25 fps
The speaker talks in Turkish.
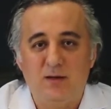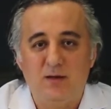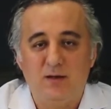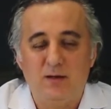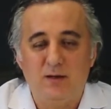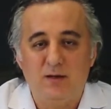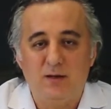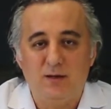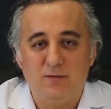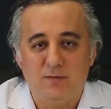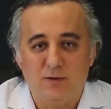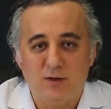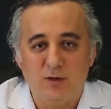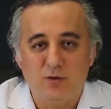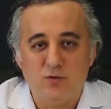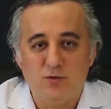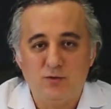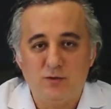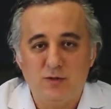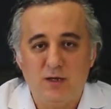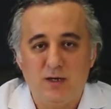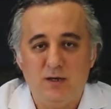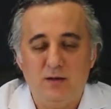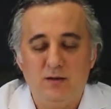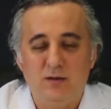e,
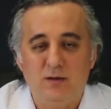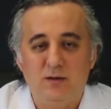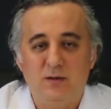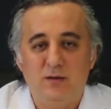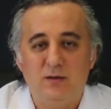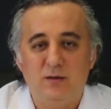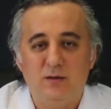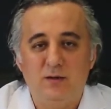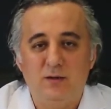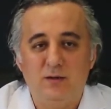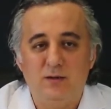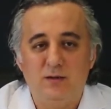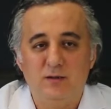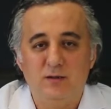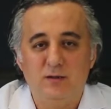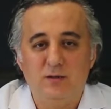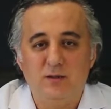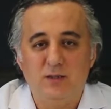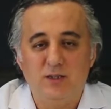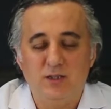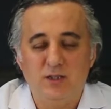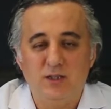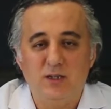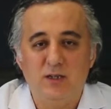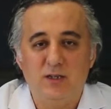varikosel e,
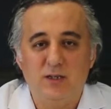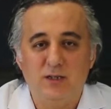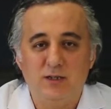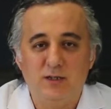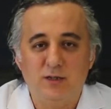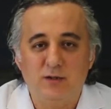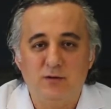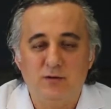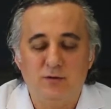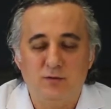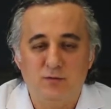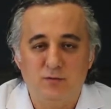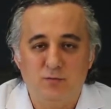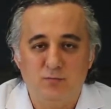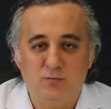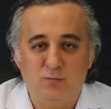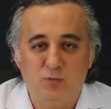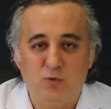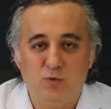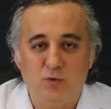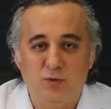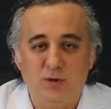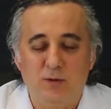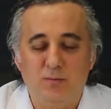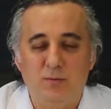kişiler için
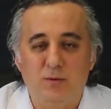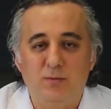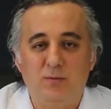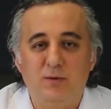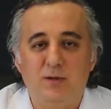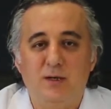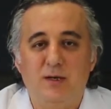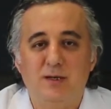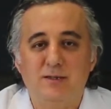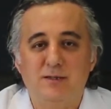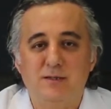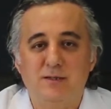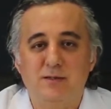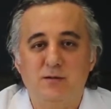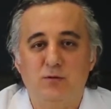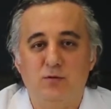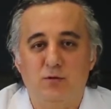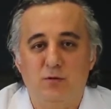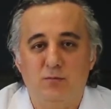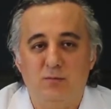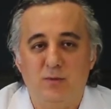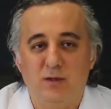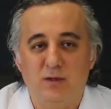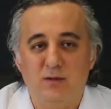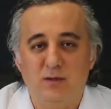önemli bir
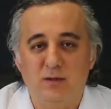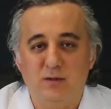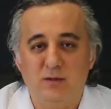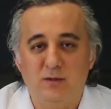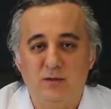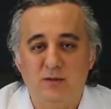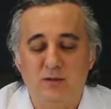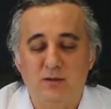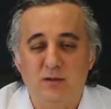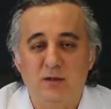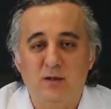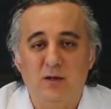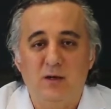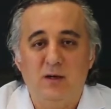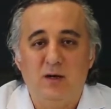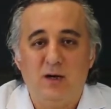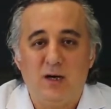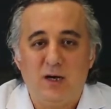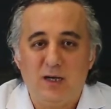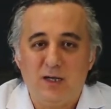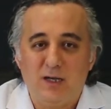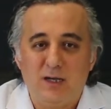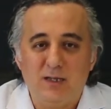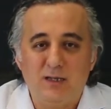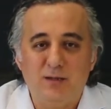rahatsızlık olmaktadır.
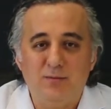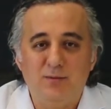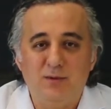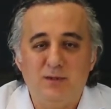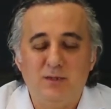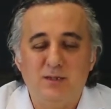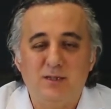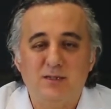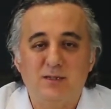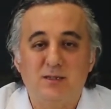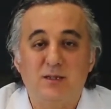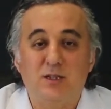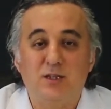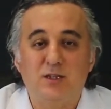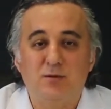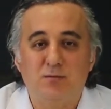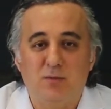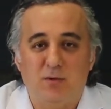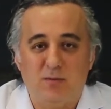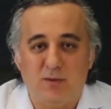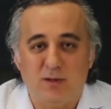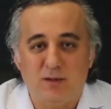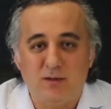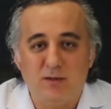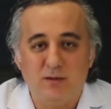Hayati bir risk
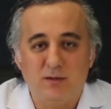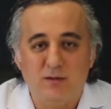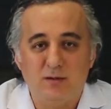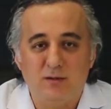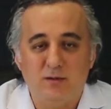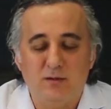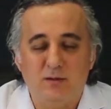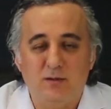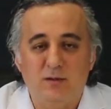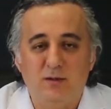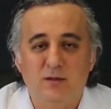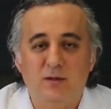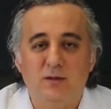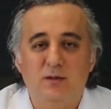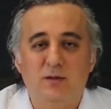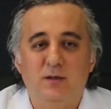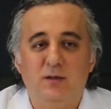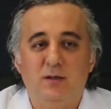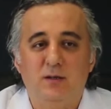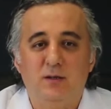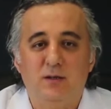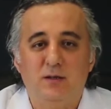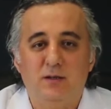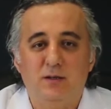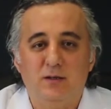taşımamaktadır.
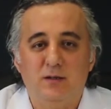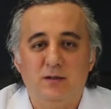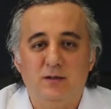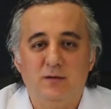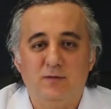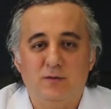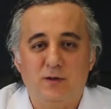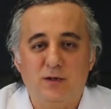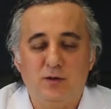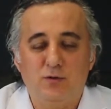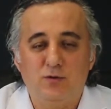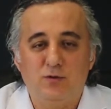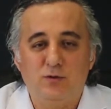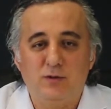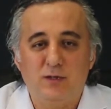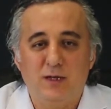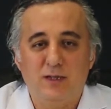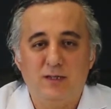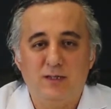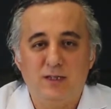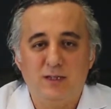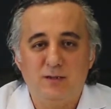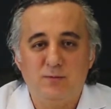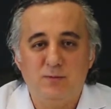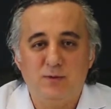E,
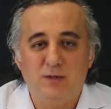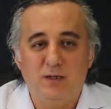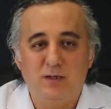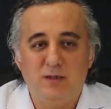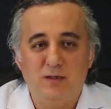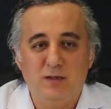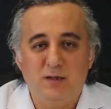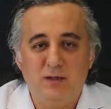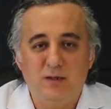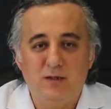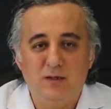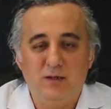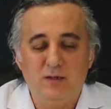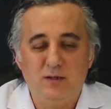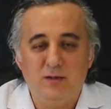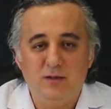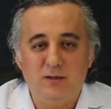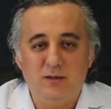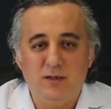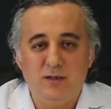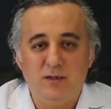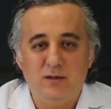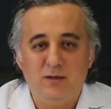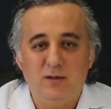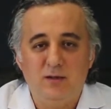varikosel tespit
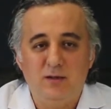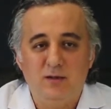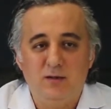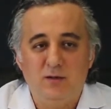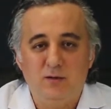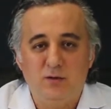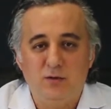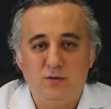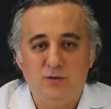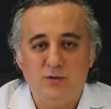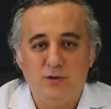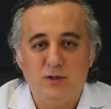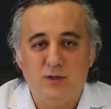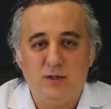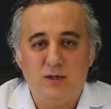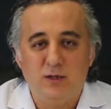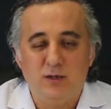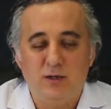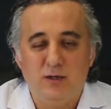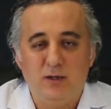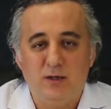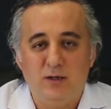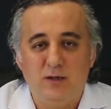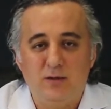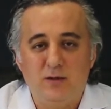edildiğinde
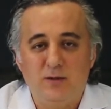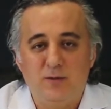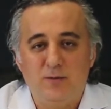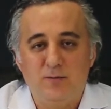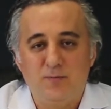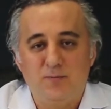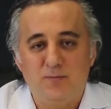öncelikle